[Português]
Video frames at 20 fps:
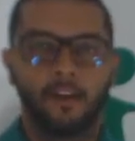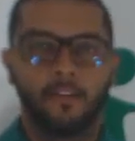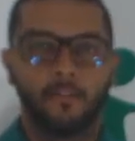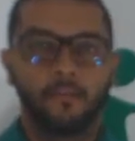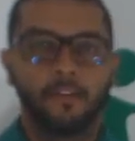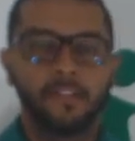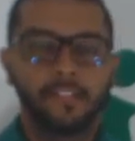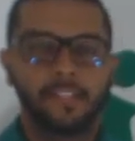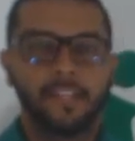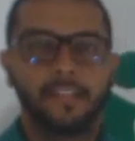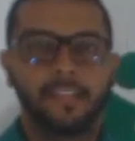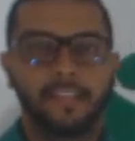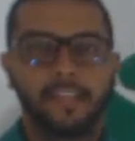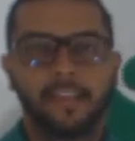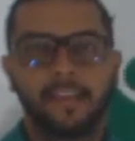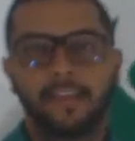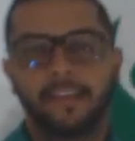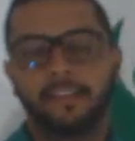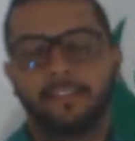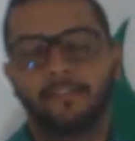O
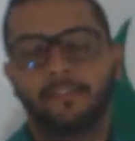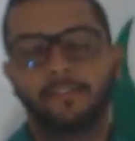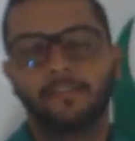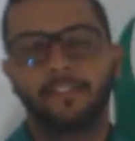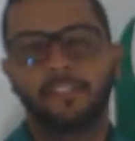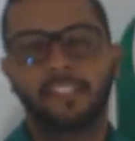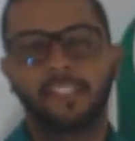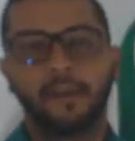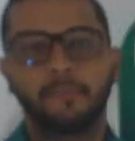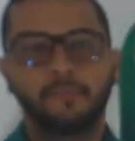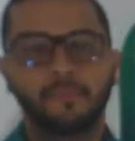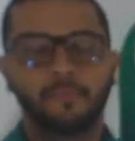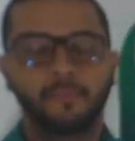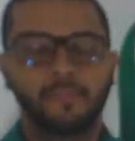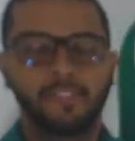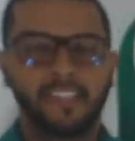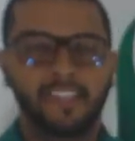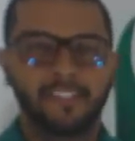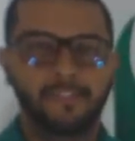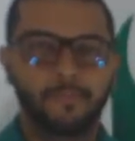ICD, nós estamos
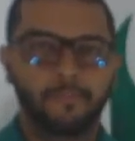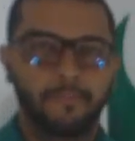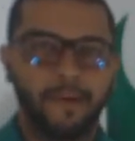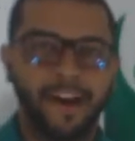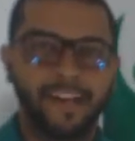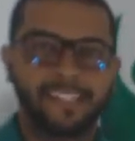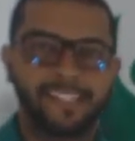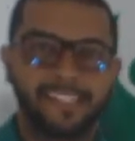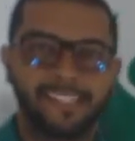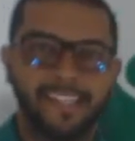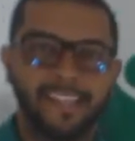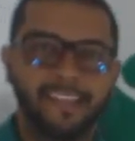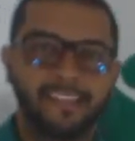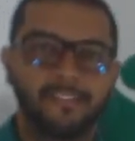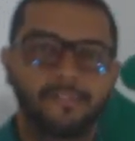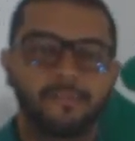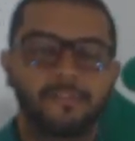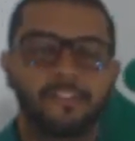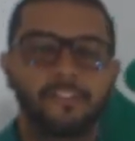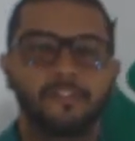buscando
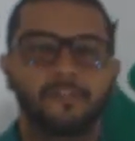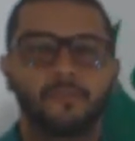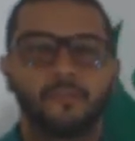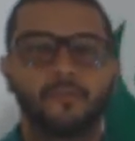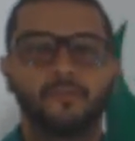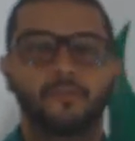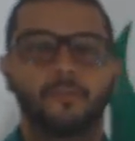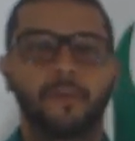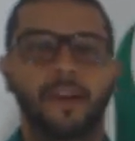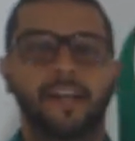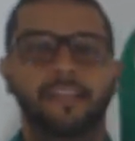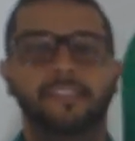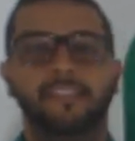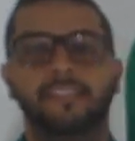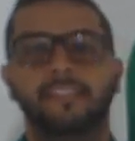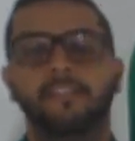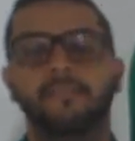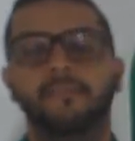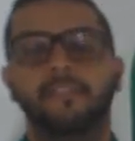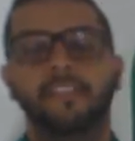parceiros em todo o
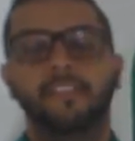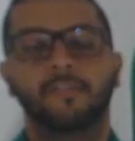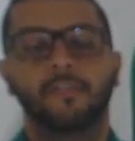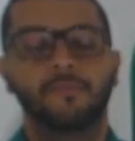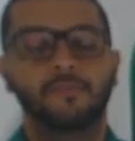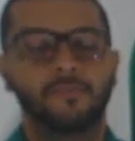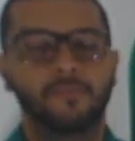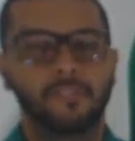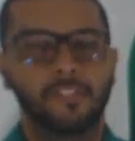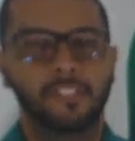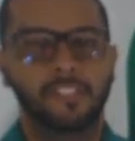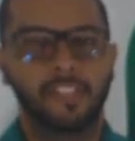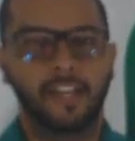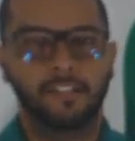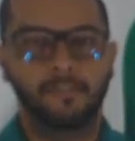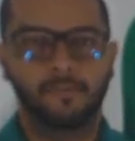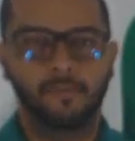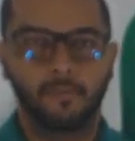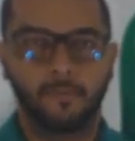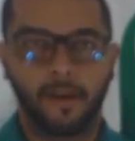Brasil, em todos os
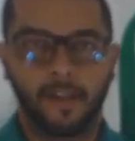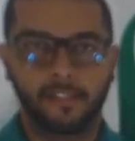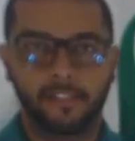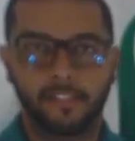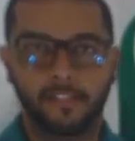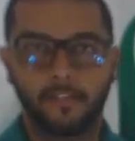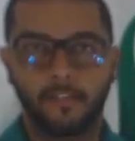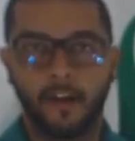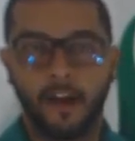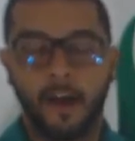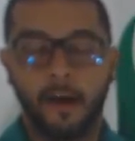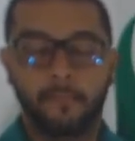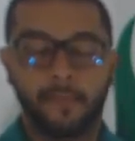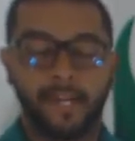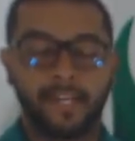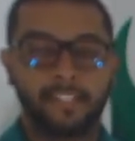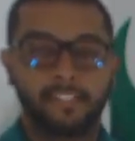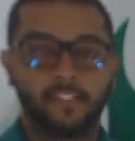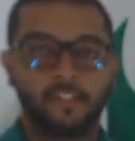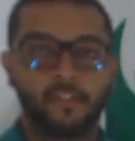estados do Brasil,
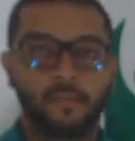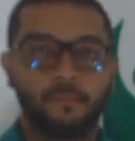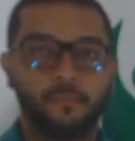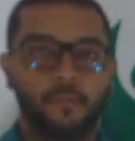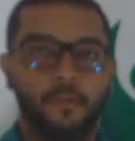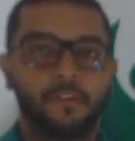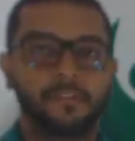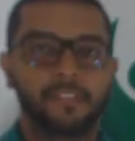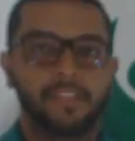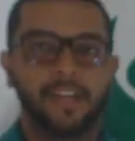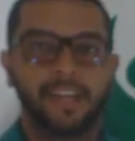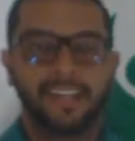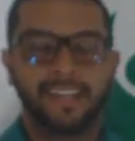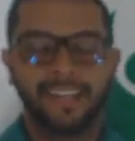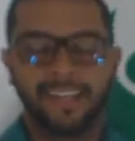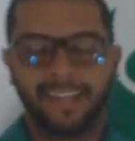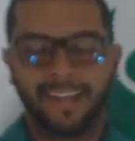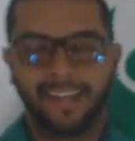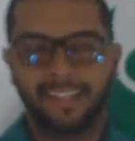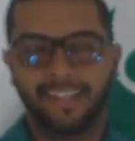para que a gente possa
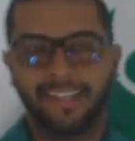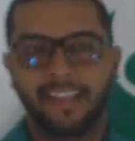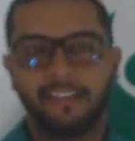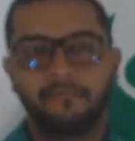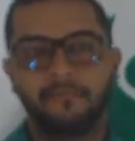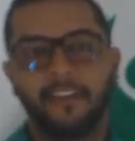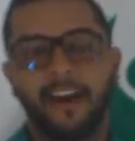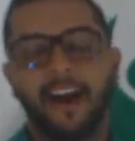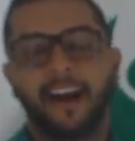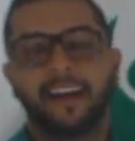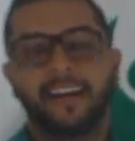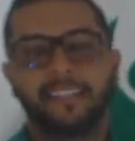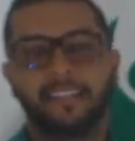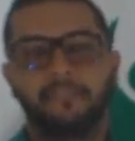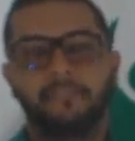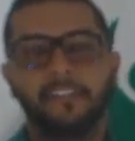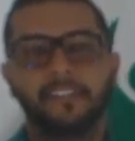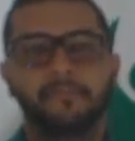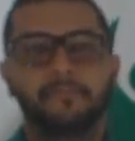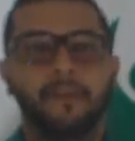levar cada
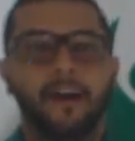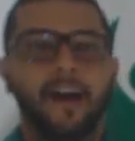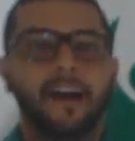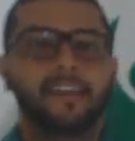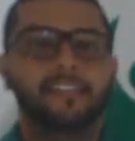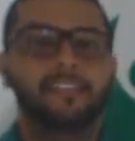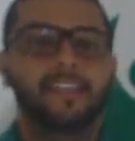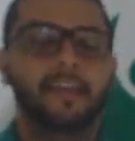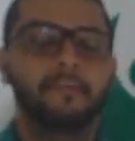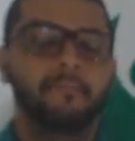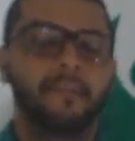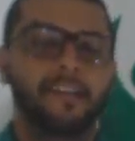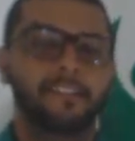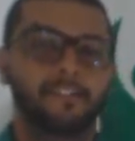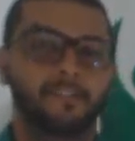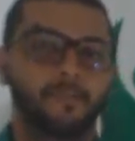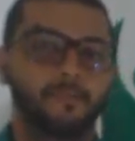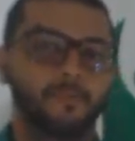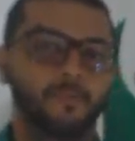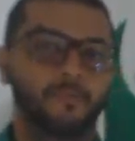vez mais a
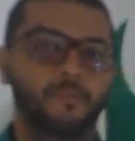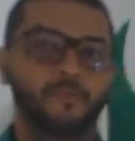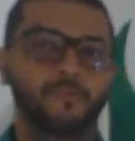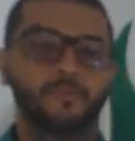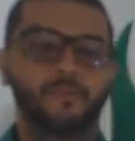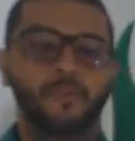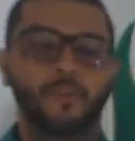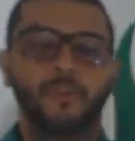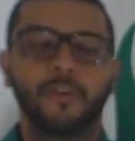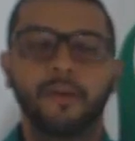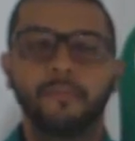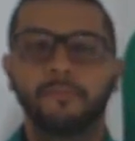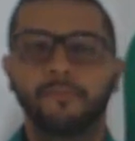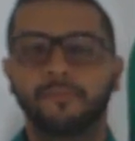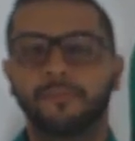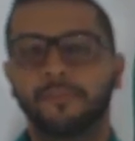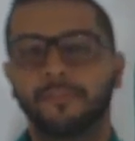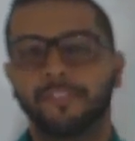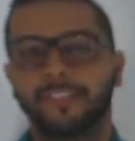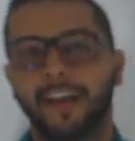imersão de controle
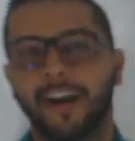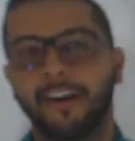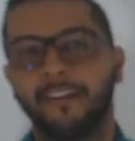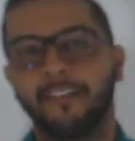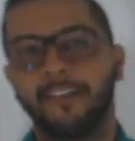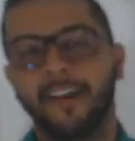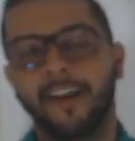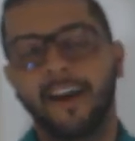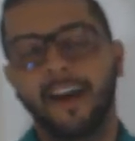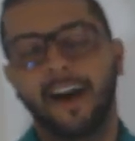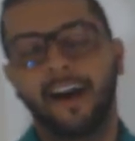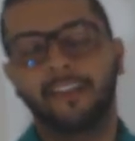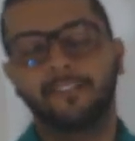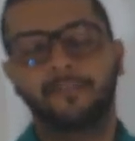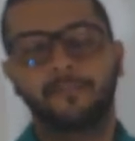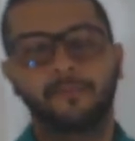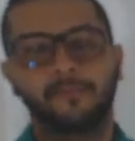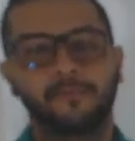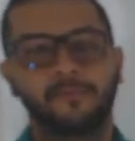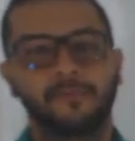emocional a
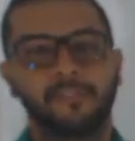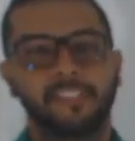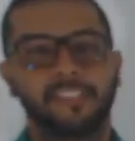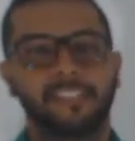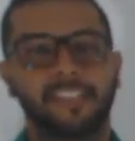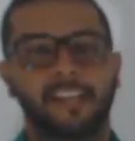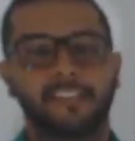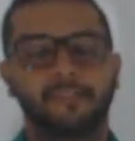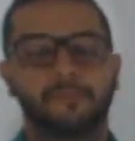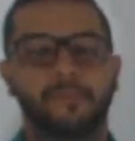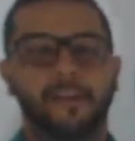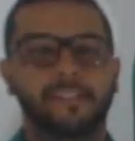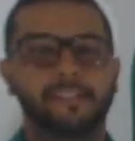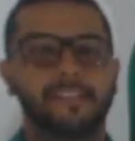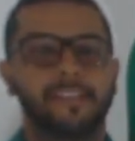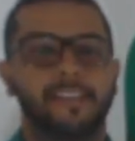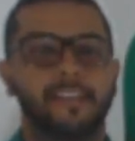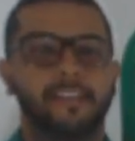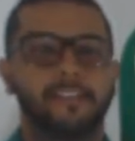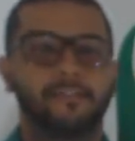todos os estados
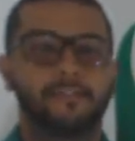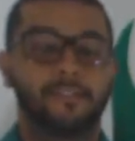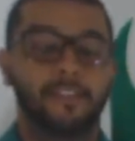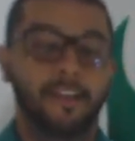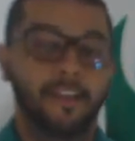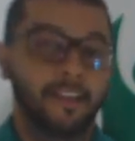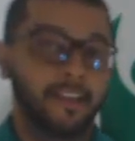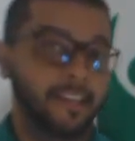brasileiros.